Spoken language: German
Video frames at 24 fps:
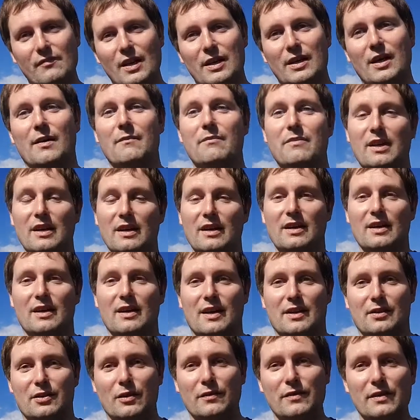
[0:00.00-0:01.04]
Ja,
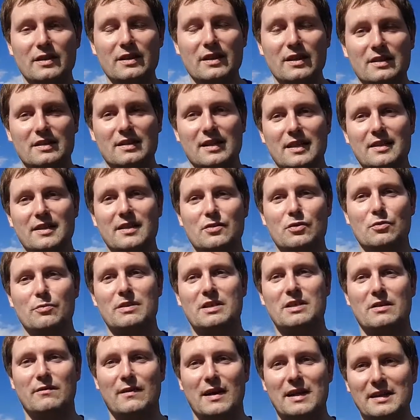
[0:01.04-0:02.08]
ich hoffe, das kann dir so ein
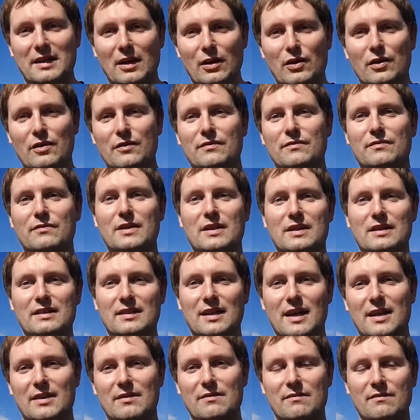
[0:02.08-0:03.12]
bisschen weiterhelfen in
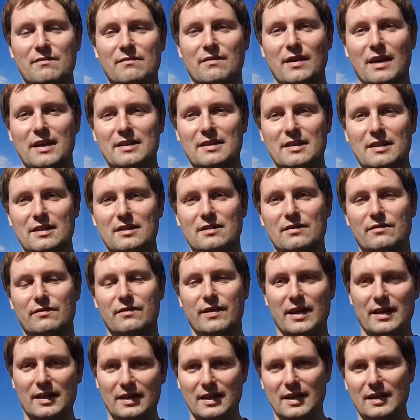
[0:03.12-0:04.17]
deinen weiteren
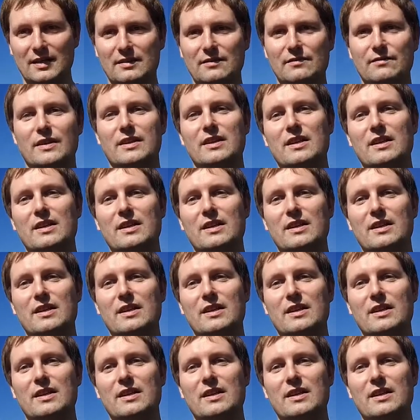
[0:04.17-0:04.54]
Werdegang.